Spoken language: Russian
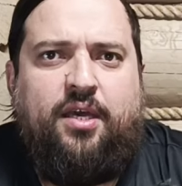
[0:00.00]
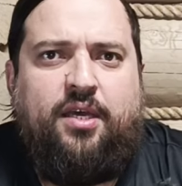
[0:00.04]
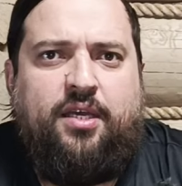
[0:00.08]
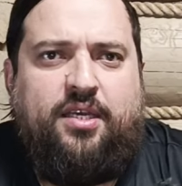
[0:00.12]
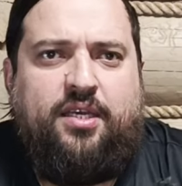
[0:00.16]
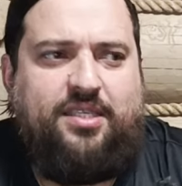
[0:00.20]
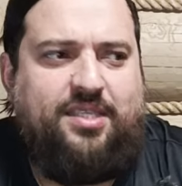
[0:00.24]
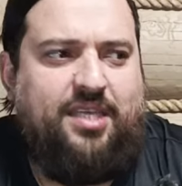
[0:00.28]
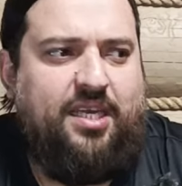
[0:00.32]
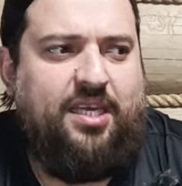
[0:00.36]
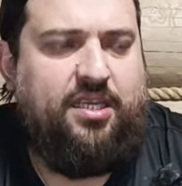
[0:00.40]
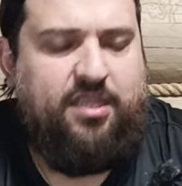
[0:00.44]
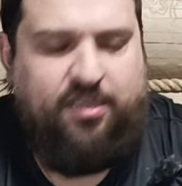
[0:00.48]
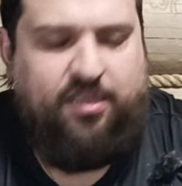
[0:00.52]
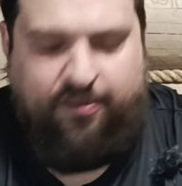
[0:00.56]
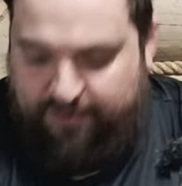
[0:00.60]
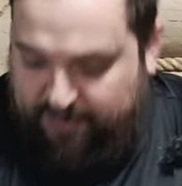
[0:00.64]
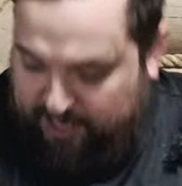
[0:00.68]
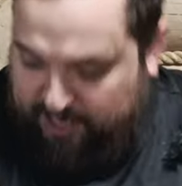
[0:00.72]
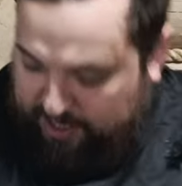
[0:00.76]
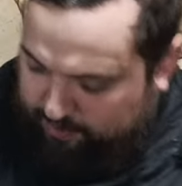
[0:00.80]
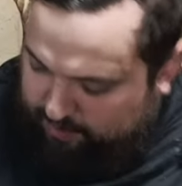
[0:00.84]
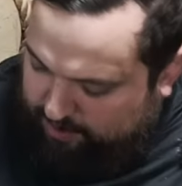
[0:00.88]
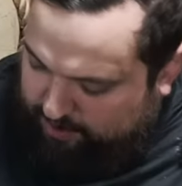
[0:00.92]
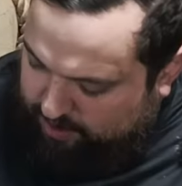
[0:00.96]
и за это
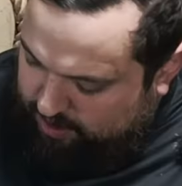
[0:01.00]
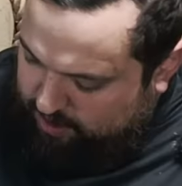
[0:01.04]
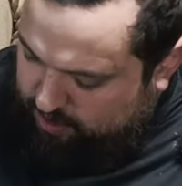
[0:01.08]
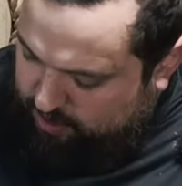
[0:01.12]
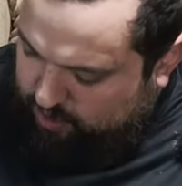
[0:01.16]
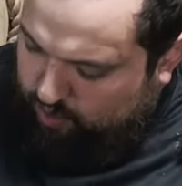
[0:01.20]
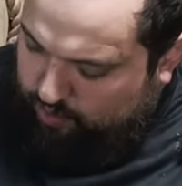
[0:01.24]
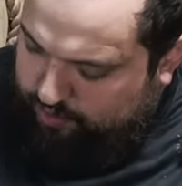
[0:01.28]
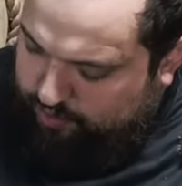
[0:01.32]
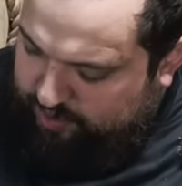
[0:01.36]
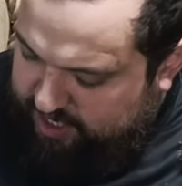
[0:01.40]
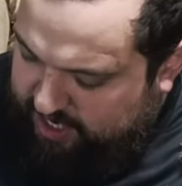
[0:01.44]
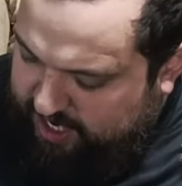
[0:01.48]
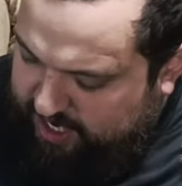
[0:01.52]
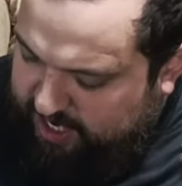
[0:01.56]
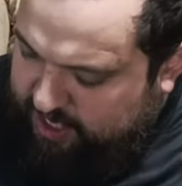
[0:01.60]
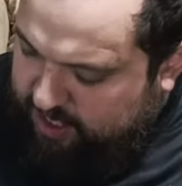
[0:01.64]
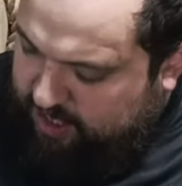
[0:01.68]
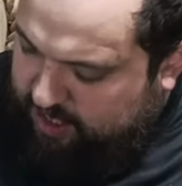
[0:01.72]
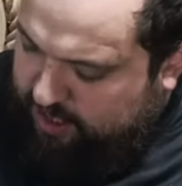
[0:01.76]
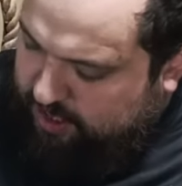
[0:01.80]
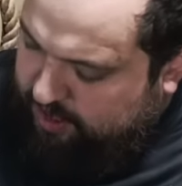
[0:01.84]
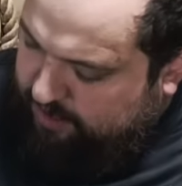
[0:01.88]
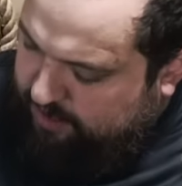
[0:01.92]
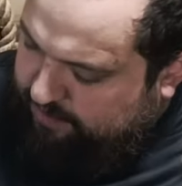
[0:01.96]
время у меня
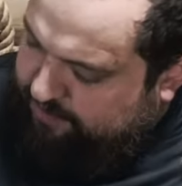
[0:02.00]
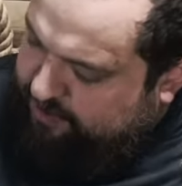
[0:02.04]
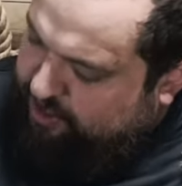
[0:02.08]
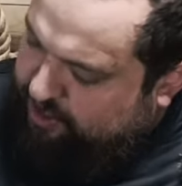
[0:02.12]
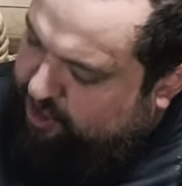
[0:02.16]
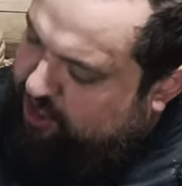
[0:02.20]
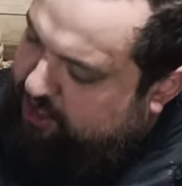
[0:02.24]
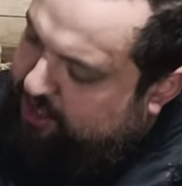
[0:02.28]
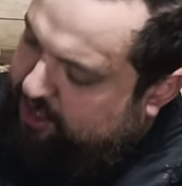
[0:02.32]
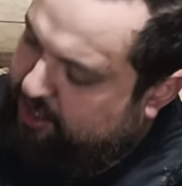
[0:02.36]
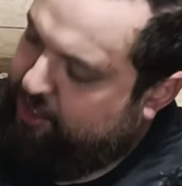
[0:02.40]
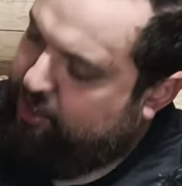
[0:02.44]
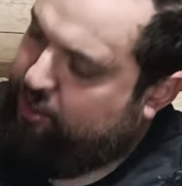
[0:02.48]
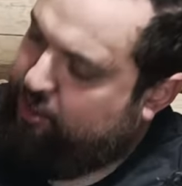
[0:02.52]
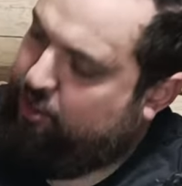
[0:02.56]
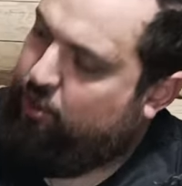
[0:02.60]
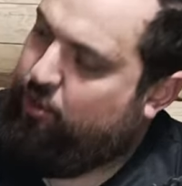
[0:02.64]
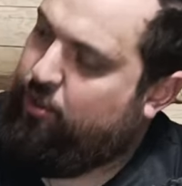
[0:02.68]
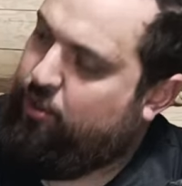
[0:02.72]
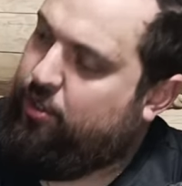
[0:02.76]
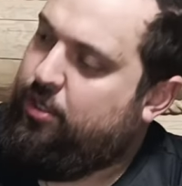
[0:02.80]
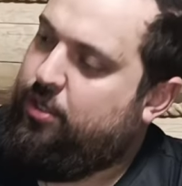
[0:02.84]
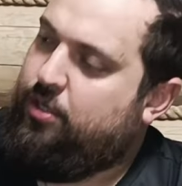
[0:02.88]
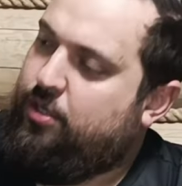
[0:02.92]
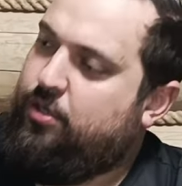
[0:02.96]
их вышло из
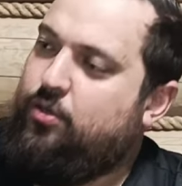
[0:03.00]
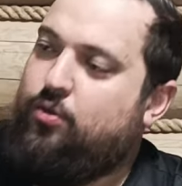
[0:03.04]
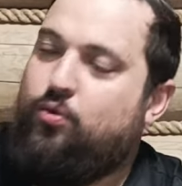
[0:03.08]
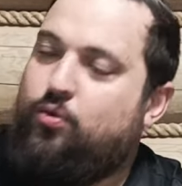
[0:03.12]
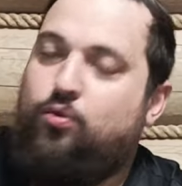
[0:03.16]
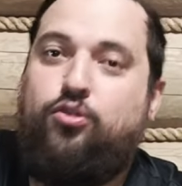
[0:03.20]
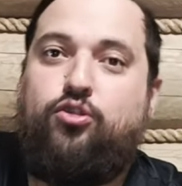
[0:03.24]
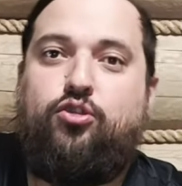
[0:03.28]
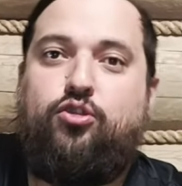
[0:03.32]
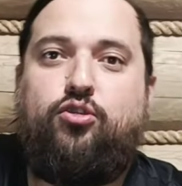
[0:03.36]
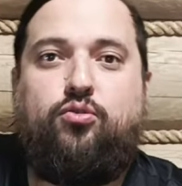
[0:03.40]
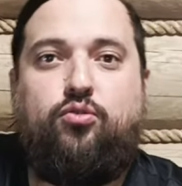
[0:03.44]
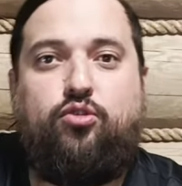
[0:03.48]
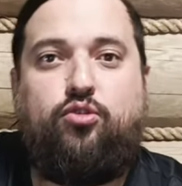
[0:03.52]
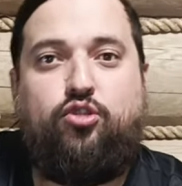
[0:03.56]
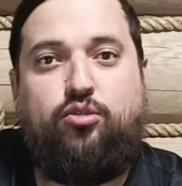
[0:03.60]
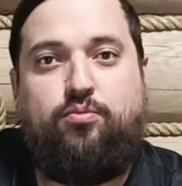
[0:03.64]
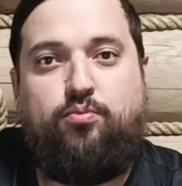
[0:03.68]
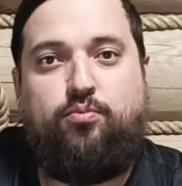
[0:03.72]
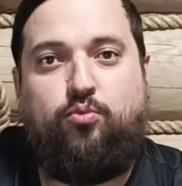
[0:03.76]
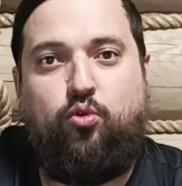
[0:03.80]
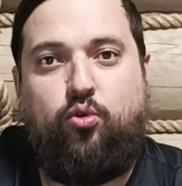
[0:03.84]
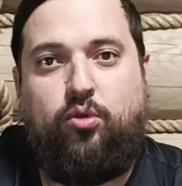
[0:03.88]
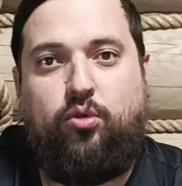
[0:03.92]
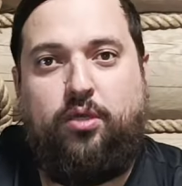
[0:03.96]
строя очень-очень
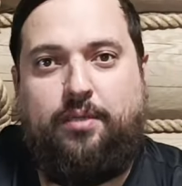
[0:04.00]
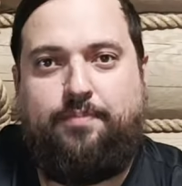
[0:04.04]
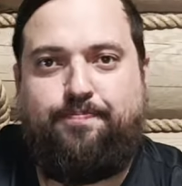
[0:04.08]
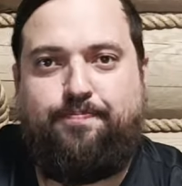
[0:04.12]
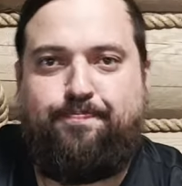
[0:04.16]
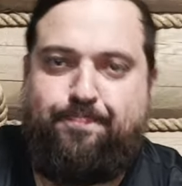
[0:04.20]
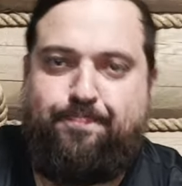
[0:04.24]
много.